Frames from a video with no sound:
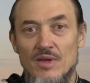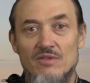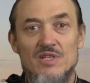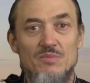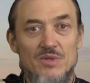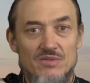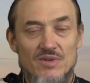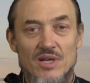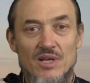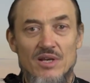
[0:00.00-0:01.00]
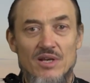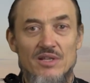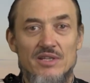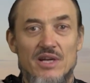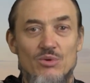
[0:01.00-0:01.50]
Вас позвали
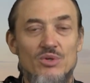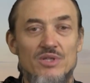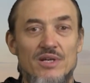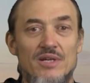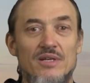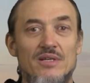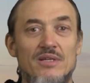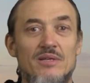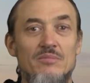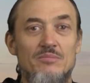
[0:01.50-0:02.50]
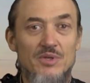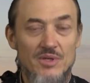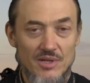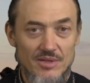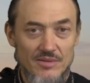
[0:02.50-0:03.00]
на какой-то
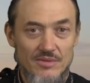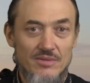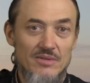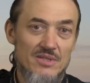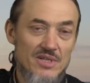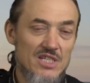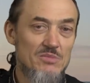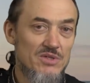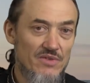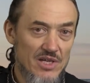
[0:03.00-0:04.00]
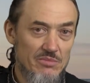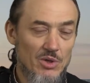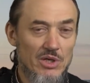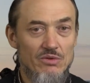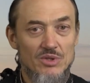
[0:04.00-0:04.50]
пир, скажем,
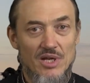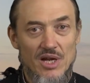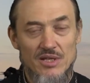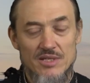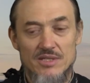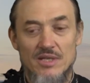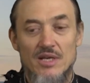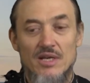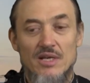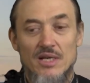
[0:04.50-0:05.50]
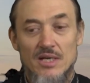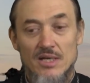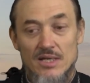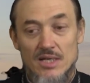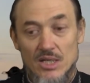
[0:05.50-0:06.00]
свадьбу кого-то, радость.
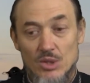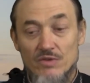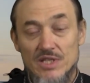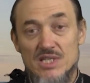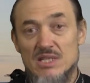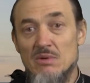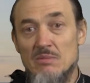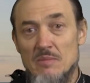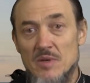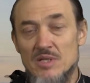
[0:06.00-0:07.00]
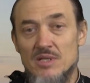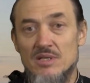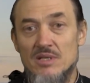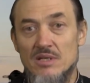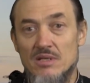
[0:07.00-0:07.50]
Но в этот самый момент
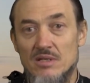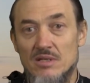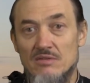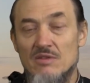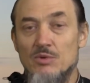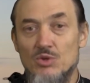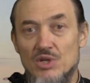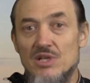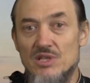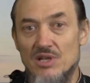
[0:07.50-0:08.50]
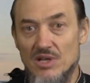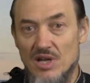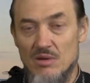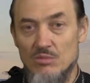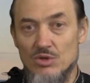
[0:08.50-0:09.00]
вы получили
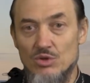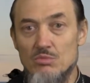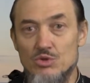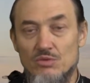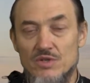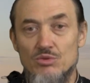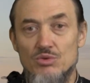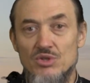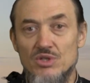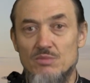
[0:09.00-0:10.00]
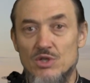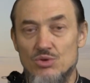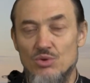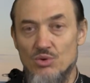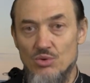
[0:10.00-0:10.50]
телеграмму о том, что у вас случилось
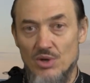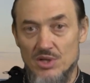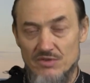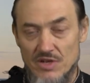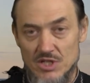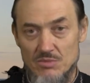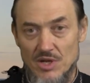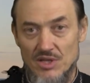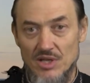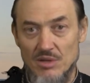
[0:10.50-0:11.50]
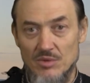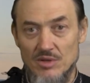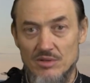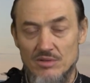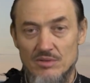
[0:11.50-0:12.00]
большое горе с вашими
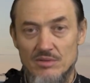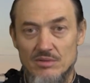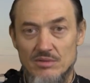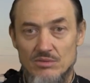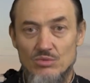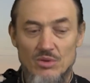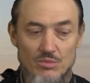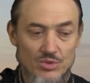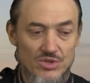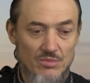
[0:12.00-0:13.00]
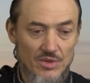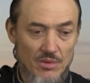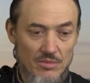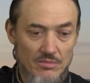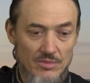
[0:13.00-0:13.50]
родными. Ну, допустим,
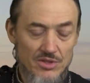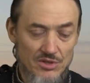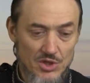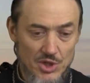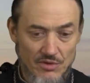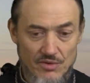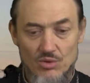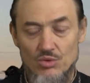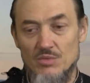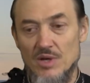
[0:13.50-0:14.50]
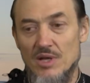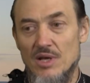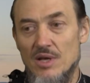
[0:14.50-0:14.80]
там близкий человек умер,